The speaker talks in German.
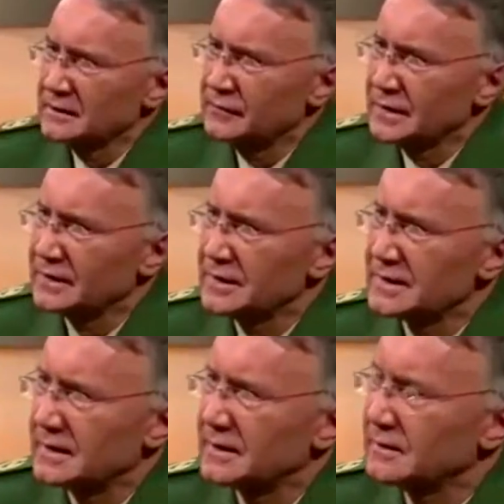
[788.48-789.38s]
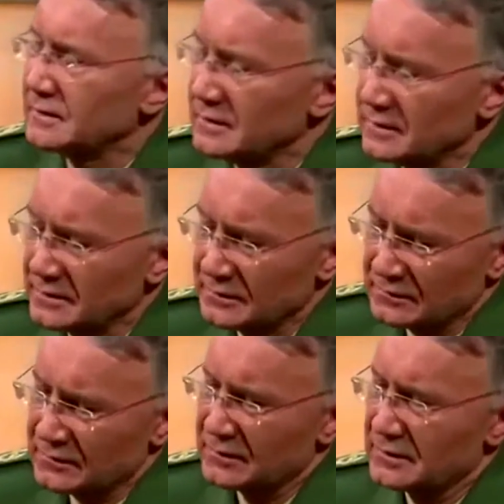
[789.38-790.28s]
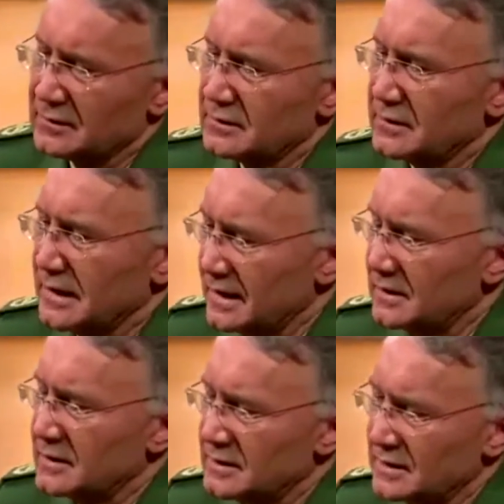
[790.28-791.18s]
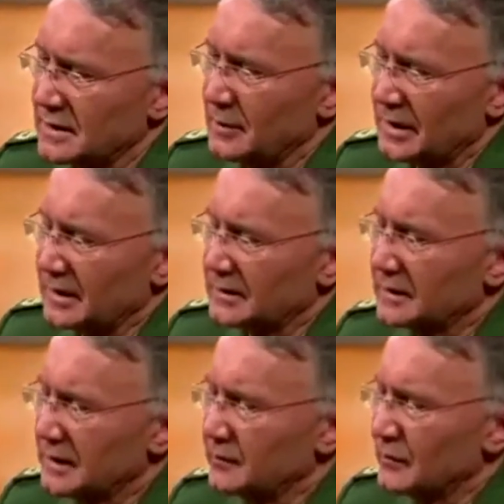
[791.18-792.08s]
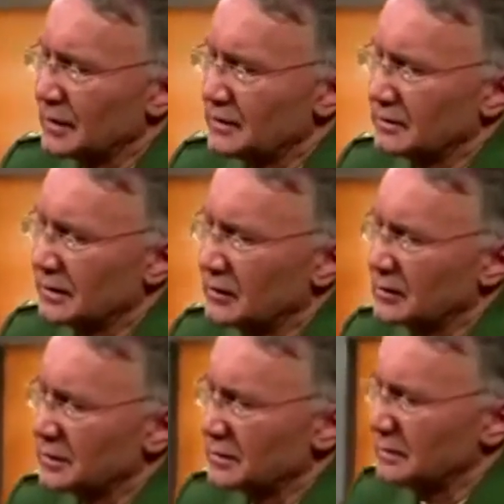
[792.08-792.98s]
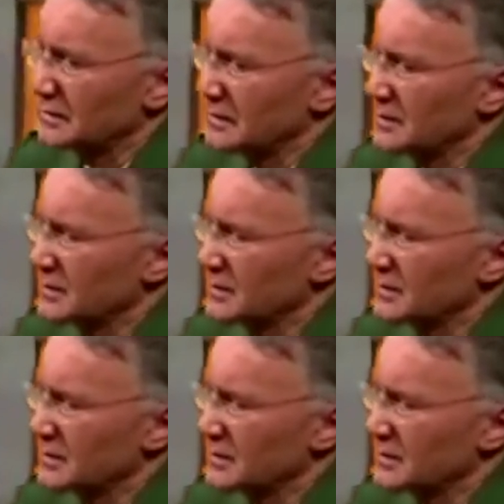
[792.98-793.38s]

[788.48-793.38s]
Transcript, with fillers: Geld, gerollte Geldmengen. Geld, das ist ja bekannt gegeben worden, auch äh,